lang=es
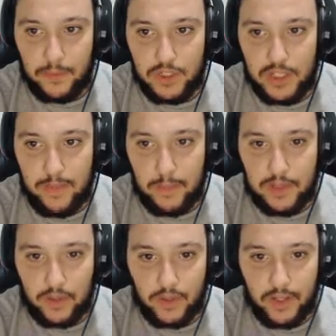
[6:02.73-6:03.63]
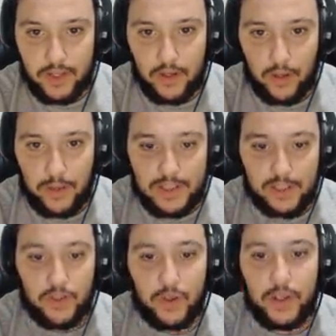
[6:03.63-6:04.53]
Y vamos a coger lo que va
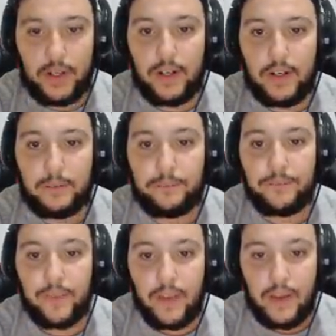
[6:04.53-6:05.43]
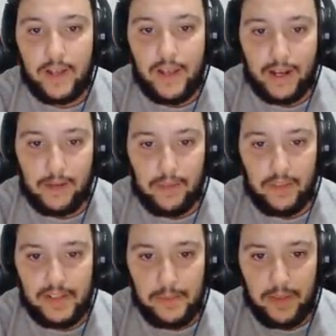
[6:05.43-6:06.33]
siendo el... La calabaza
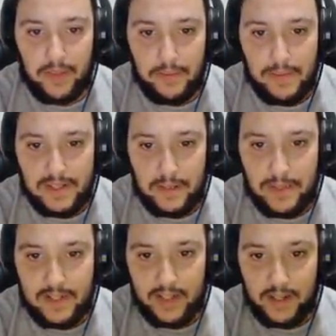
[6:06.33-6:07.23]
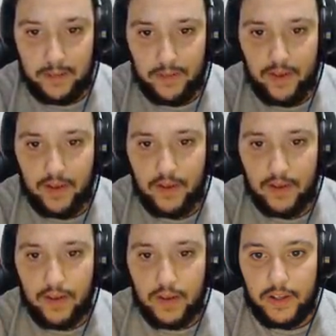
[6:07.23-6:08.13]
esta para hacer más semillas de calabaza
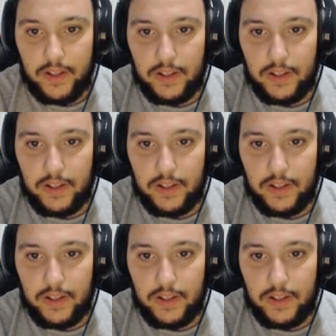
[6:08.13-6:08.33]
y